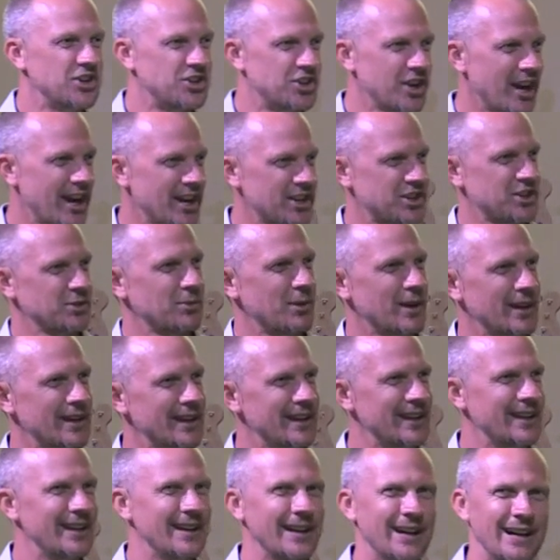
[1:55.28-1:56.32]
Joshua
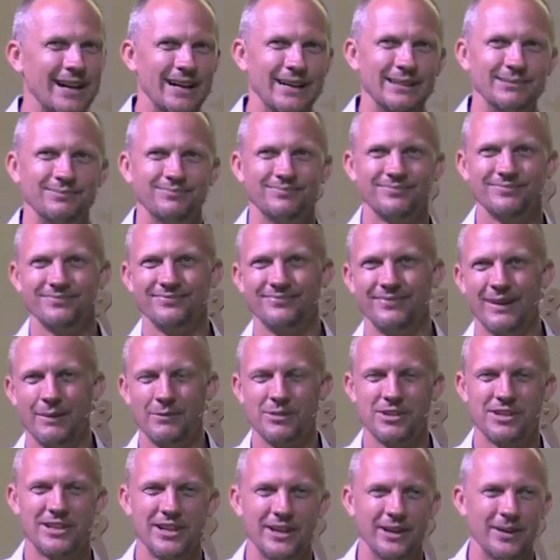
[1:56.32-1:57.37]
e, uh,
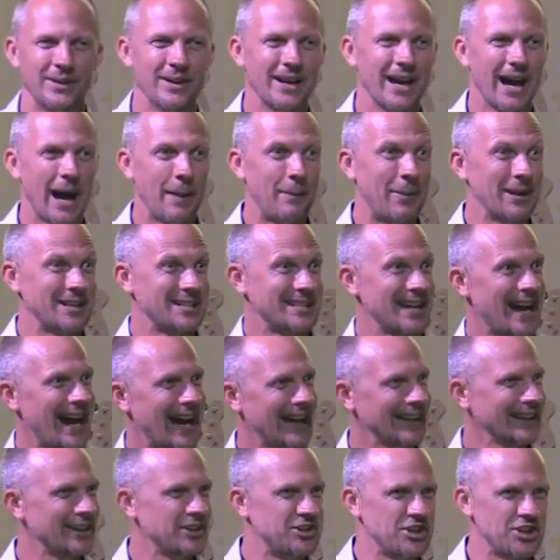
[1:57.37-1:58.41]
vamos dizer, a
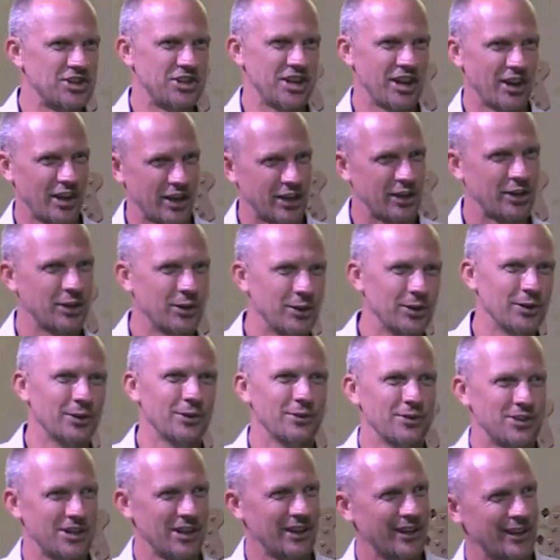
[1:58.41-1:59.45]
Batalha de
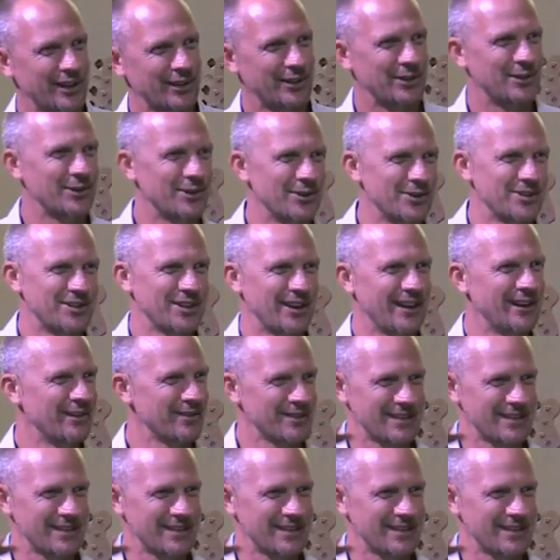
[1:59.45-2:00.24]
Jericó, Jericó, Jericó.